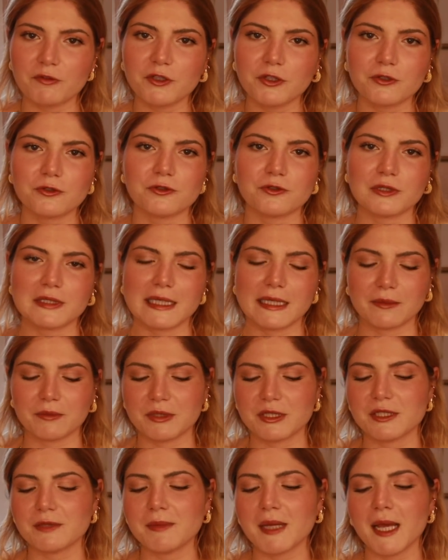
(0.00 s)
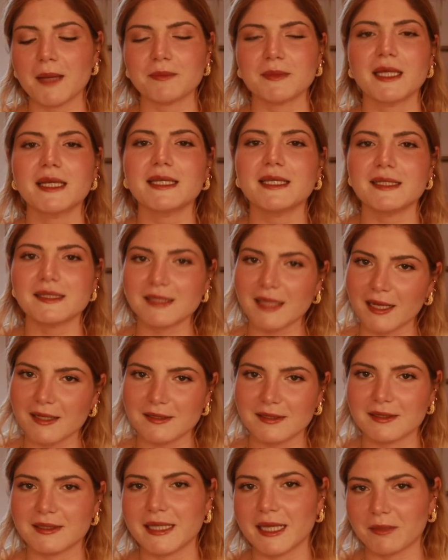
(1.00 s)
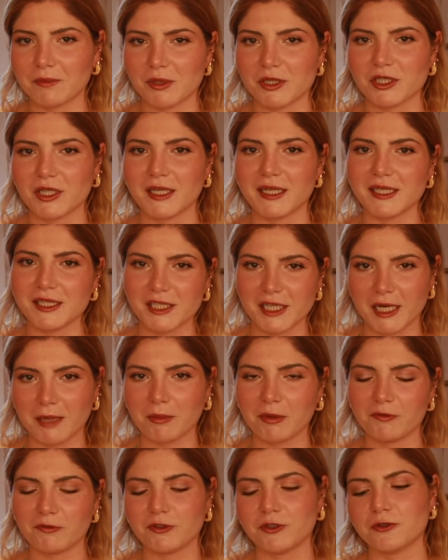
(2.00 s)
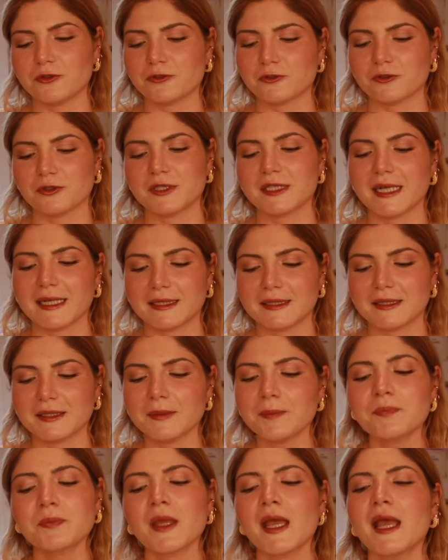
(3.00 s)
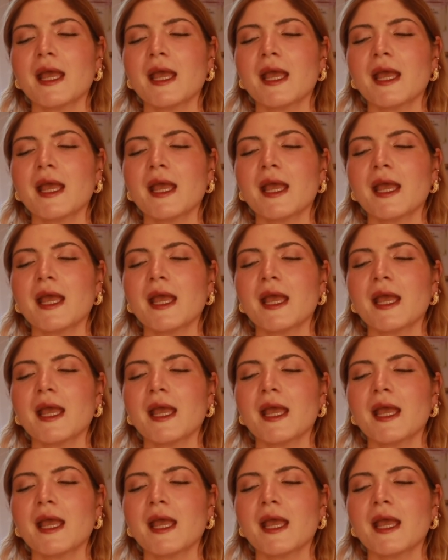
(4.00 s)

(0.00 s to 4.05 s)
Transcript: videosunu çekmiştim hem de Intense'in tek başına inceleme videosunu çektim.